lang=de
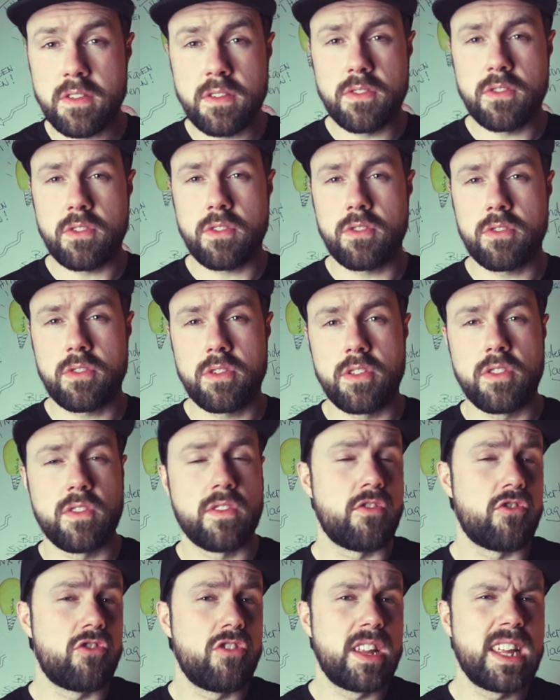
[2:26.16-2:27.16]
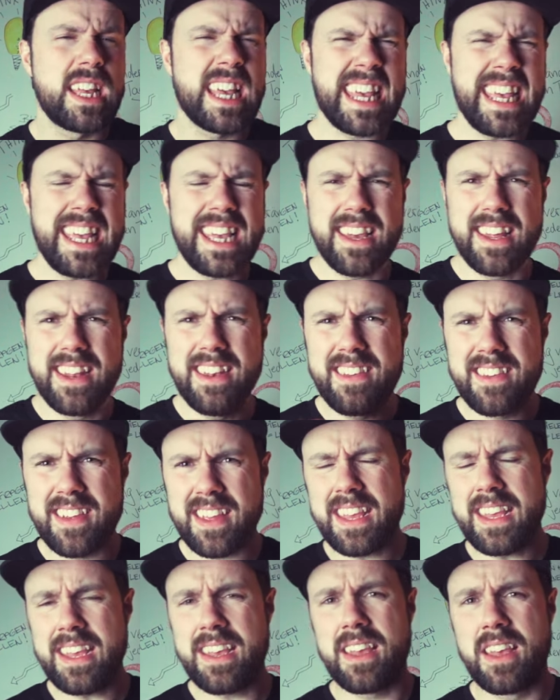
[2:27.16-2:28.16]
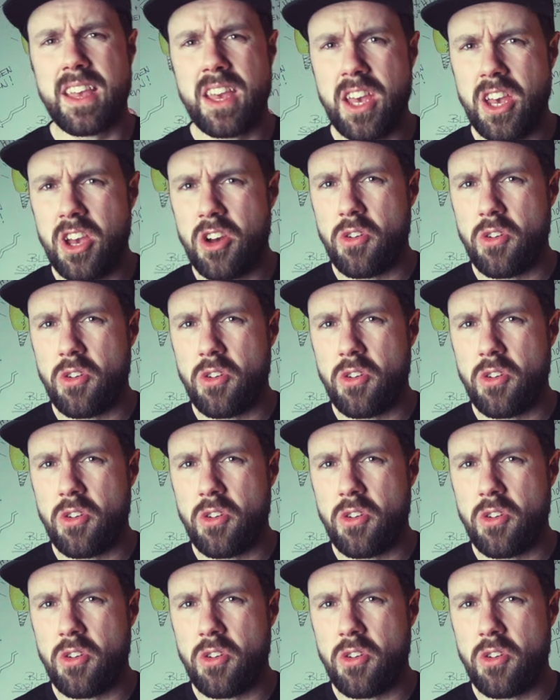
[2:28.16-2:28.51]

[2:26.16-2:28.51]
Ausgetrocknet zwischen Krieg, Intrigen